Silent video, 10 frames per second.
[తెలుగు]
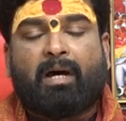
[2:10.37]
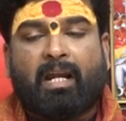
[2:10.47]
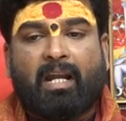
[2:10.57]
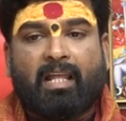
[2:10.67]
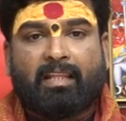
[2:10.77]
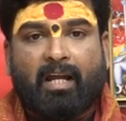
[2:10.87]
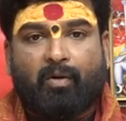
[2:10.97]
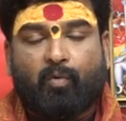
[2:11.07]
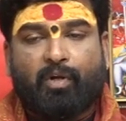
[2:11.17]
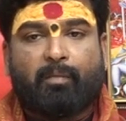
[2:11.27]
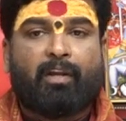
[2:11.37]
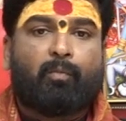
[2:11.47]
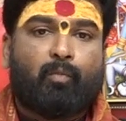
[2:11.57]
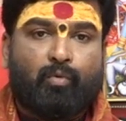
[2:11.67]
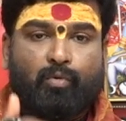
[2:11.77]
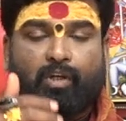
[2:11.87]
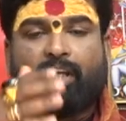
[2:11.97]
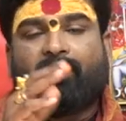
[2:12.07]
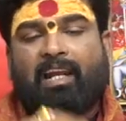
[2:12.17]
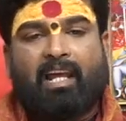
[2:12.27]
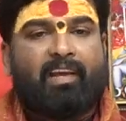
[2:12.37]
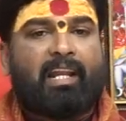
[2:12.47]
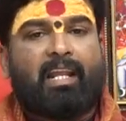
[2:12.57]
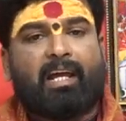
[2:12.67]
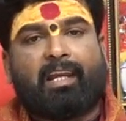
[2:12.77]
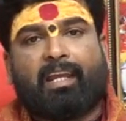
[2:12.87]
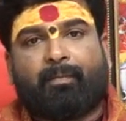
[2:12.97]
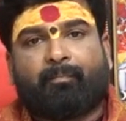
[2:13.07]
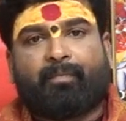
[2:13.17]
మరలా దాని నుండి మనం ముందుకి ఎలా వెళ్ళాలి